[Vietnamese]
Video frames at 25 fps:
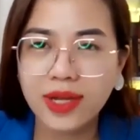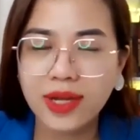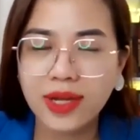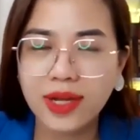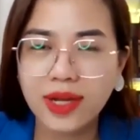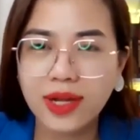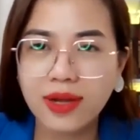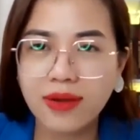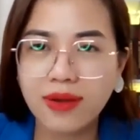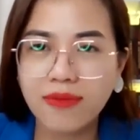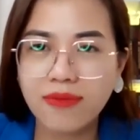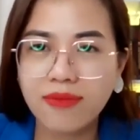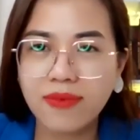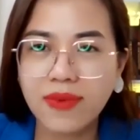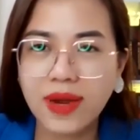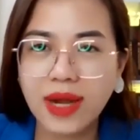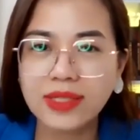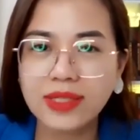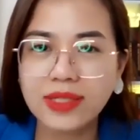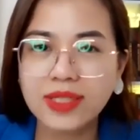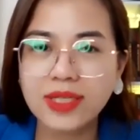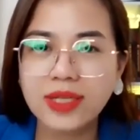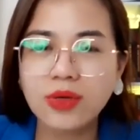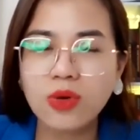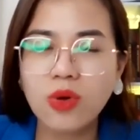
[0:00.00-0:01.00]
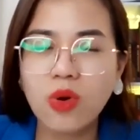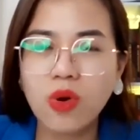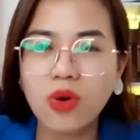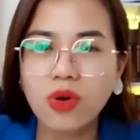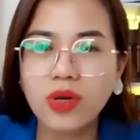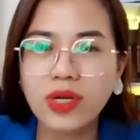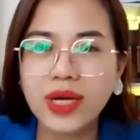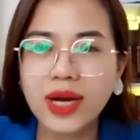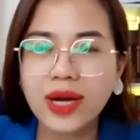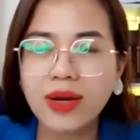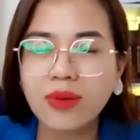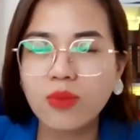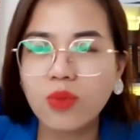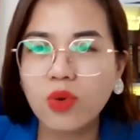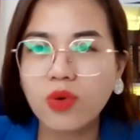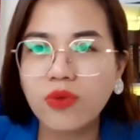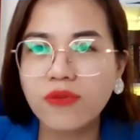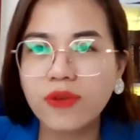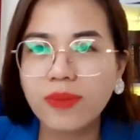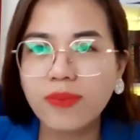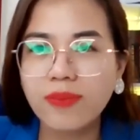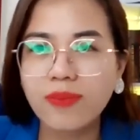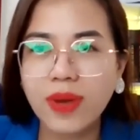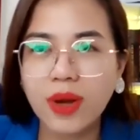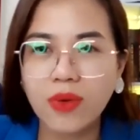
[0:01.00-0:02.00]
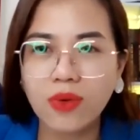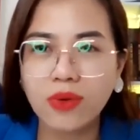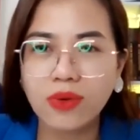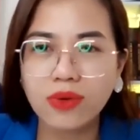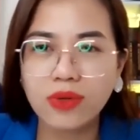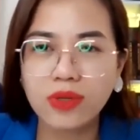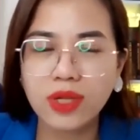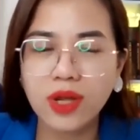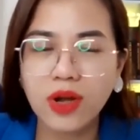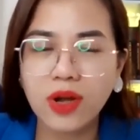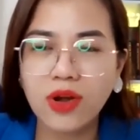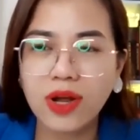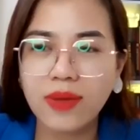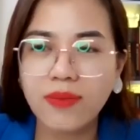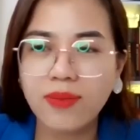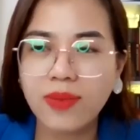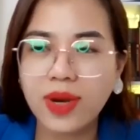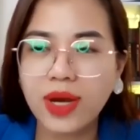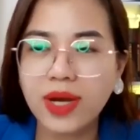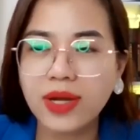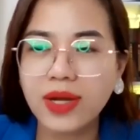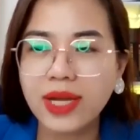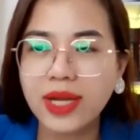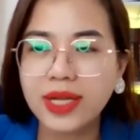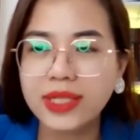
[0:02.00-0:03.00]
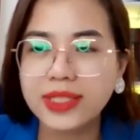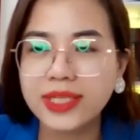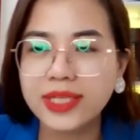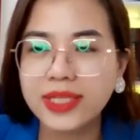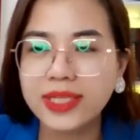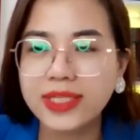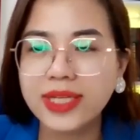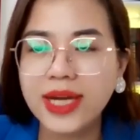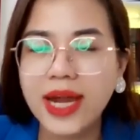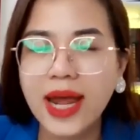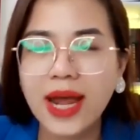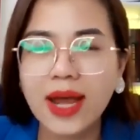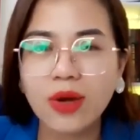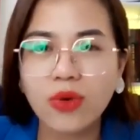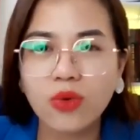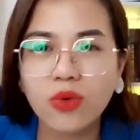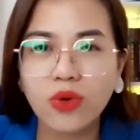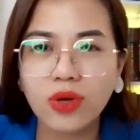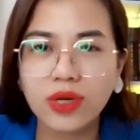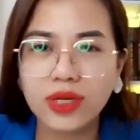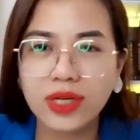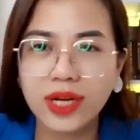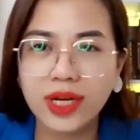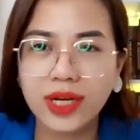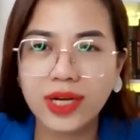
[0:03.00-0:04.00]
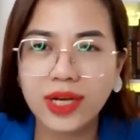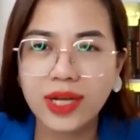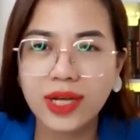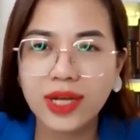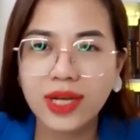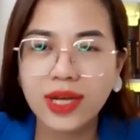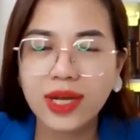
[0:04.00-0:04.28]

à, anh chị ngồi rắc bụi phép màu cho ngày mới anh chị ra quyết định